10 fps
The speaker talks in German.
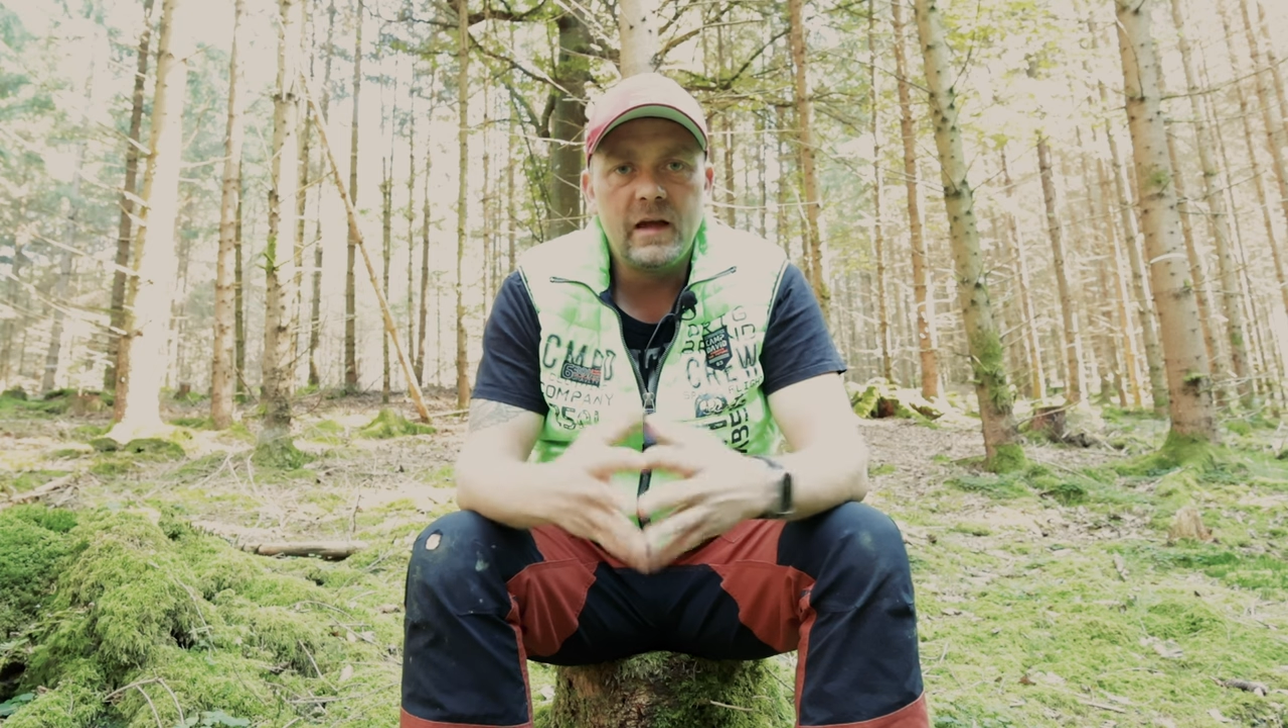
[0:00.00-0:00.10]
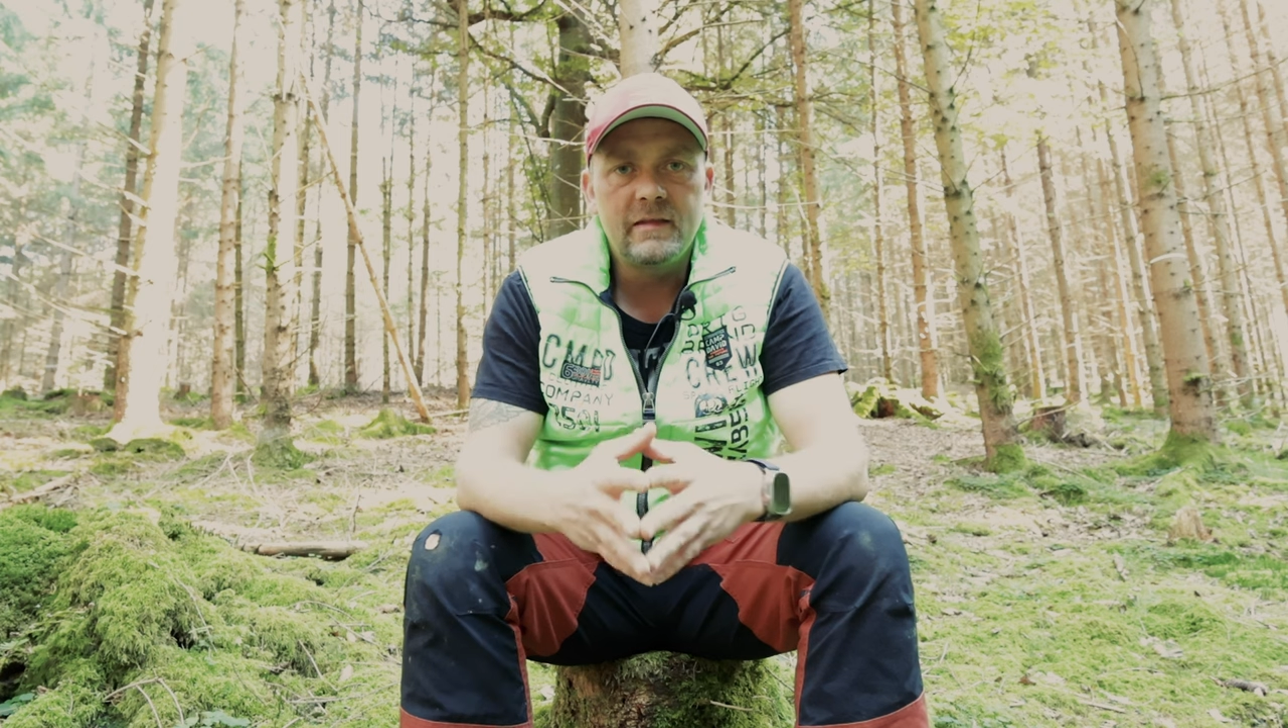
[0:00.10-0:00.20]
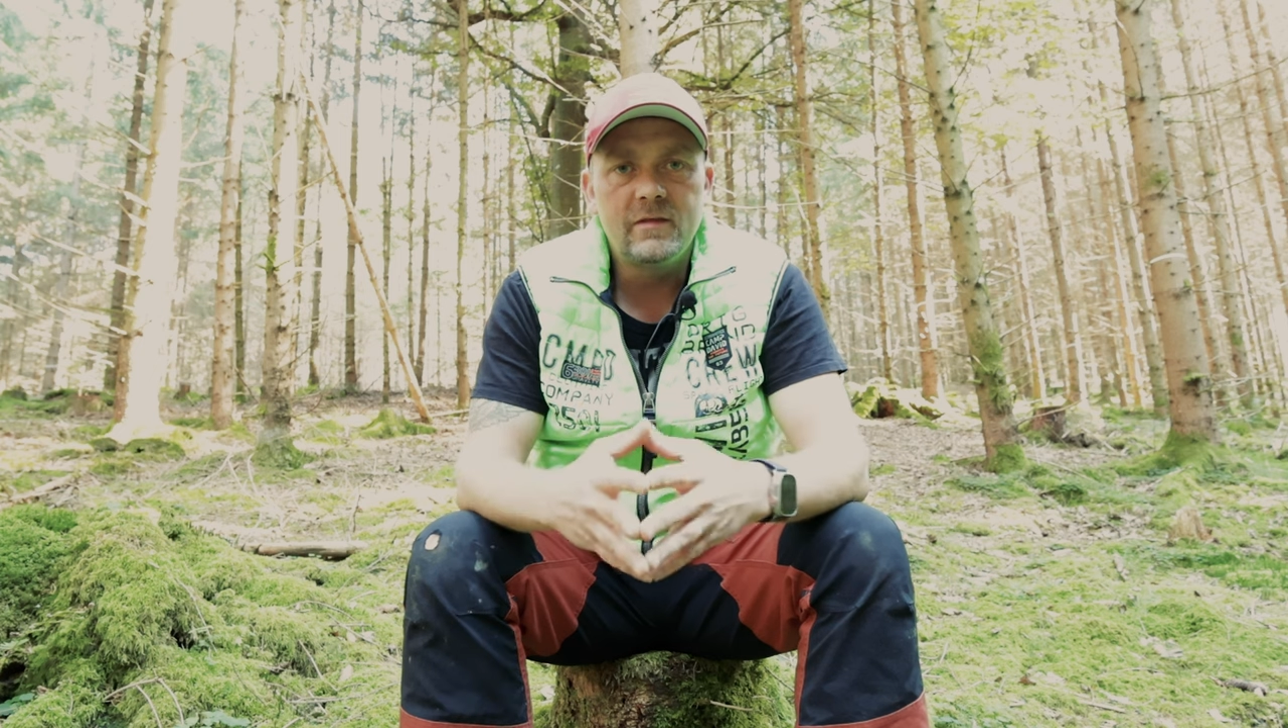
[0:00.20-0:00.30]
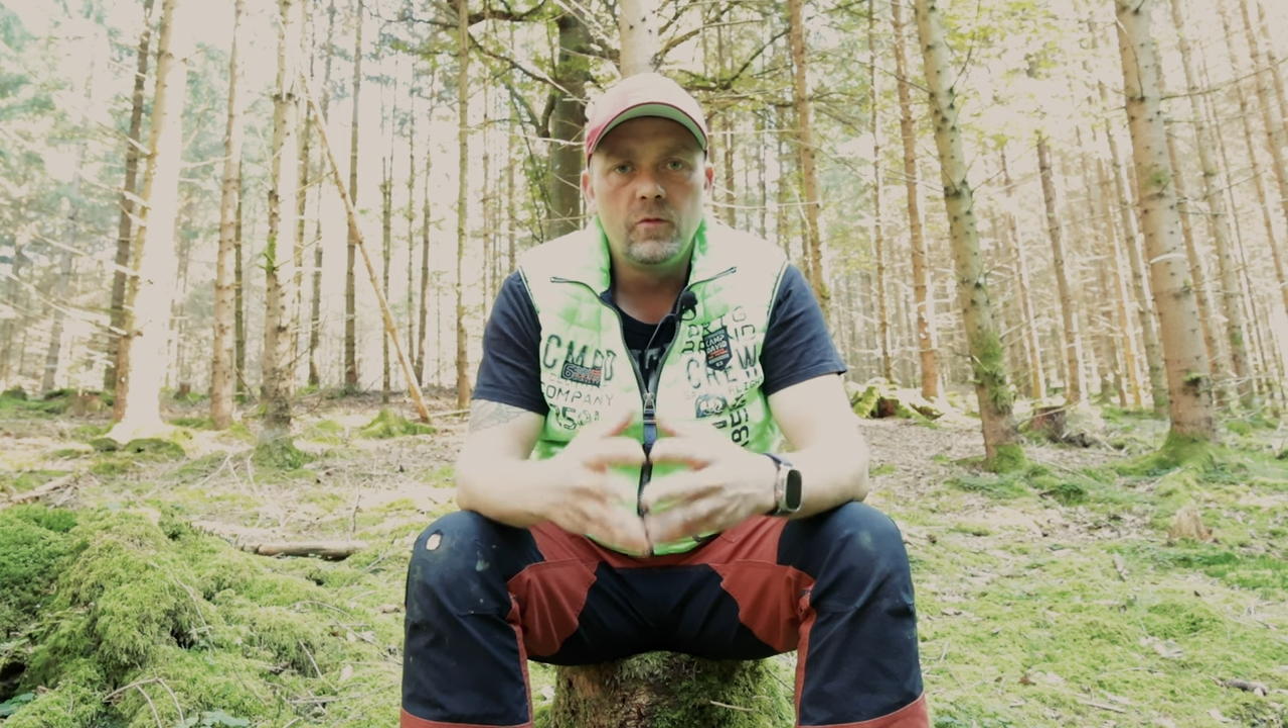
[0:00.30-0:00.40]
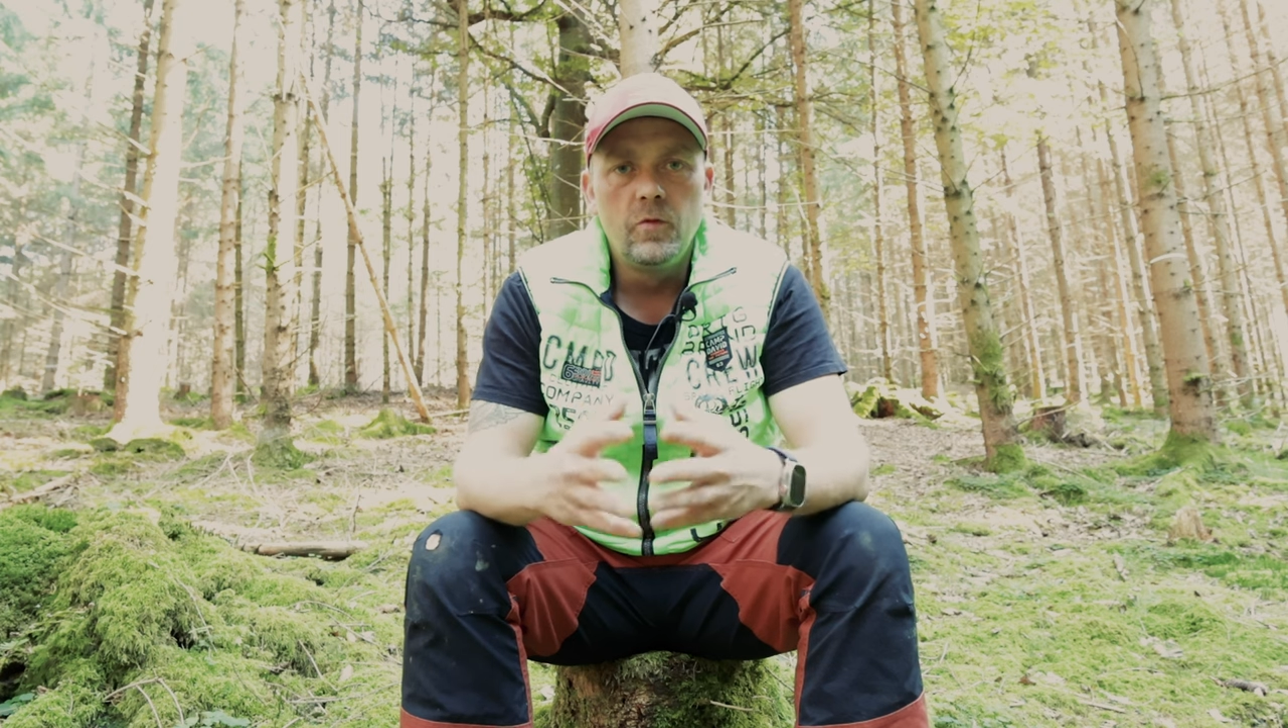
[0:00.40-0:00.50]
hat,